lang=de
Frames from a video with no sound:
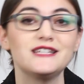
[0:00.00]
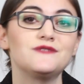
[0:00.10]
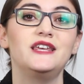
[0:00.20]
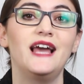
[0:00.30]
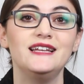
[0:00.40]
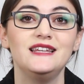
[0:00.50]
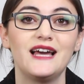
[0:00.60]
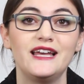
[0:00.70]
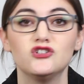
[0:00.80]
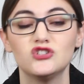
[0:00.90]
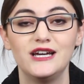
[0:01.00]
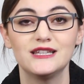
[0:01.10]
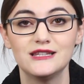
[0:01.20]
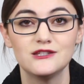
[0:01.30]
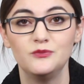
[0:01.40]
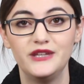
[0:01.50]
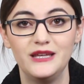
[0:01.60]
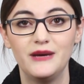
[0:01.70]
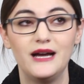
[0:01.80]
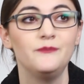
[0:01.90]
dass wir hier eine Reihe starten zum
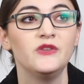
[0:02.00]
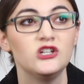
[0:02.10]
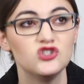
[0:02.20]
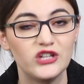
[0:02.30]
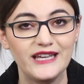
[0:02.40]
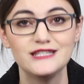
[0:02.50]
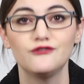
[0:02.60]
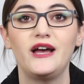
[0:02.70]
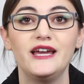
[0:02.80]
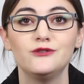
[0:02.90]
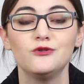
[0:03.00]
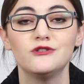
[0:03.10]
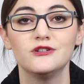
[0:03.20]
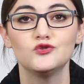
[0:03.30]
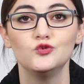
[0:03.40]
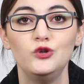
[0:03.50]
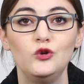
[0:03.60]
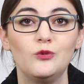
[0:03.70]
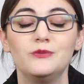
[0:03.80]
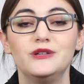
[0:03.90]
Thema stressfrei durchs
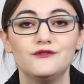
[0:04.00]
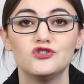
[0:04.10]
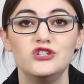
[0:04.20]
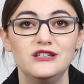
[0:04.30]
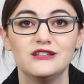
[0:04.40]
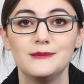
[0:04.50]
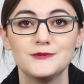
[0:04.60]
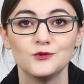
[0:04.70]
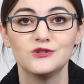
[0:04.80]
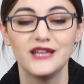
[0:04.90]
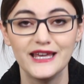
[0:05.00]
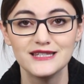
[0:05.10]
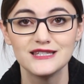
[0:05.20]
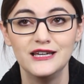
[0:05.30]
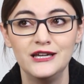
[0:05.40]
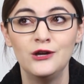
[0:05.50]
Studium mit verschiedenen Tipps und Tricks.